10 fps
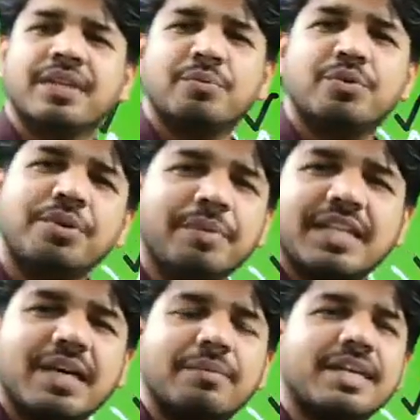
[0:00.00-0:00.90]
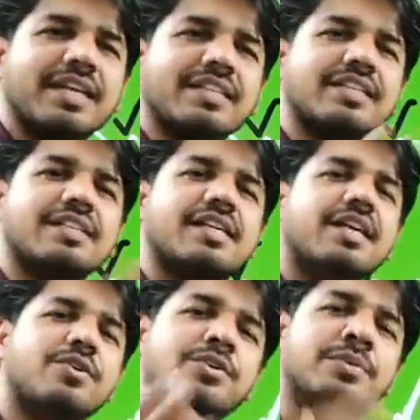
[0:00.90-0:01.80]
पूरी मैदान में खेर तंतीजारा
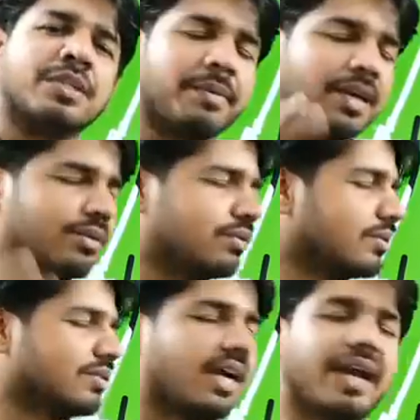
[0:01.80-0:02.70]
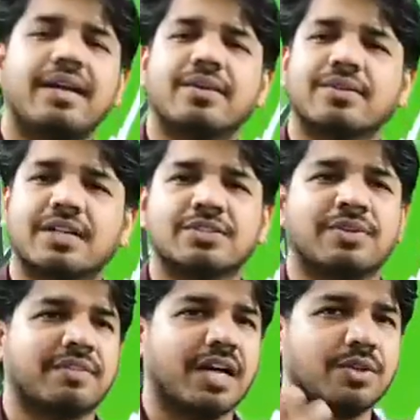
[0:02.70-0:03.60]
कोटपुतले भैरवपुर दोसा है टोंक है स्वाई
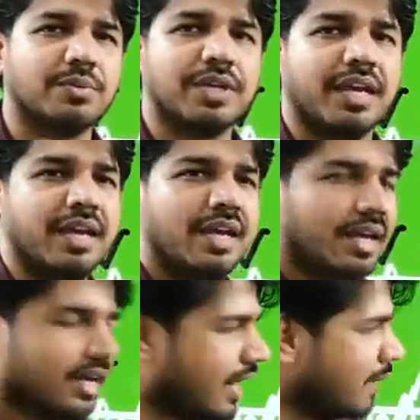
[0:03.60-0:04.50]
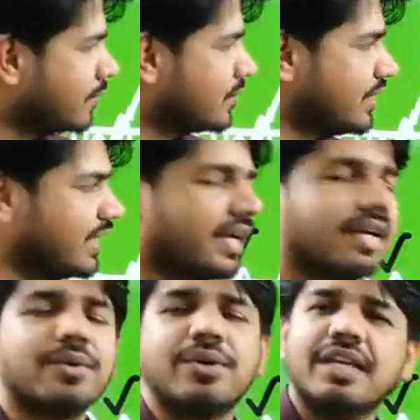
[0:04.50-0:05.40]
महादोपुर है गंगापुर सिटी है
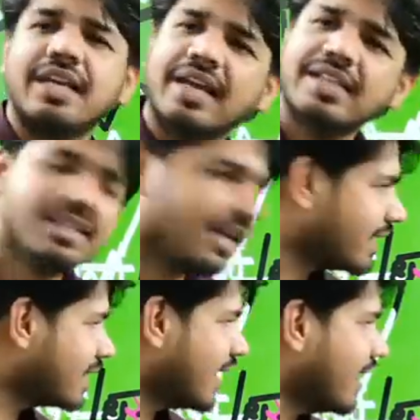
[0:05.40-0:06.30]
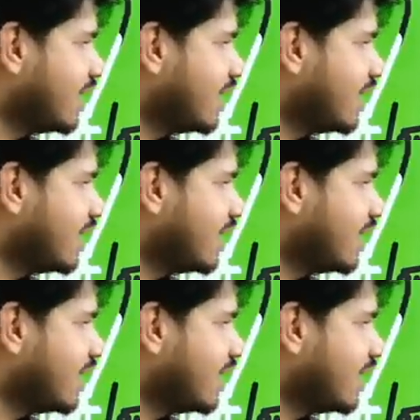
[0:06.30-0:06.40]
करौली है जिला अटला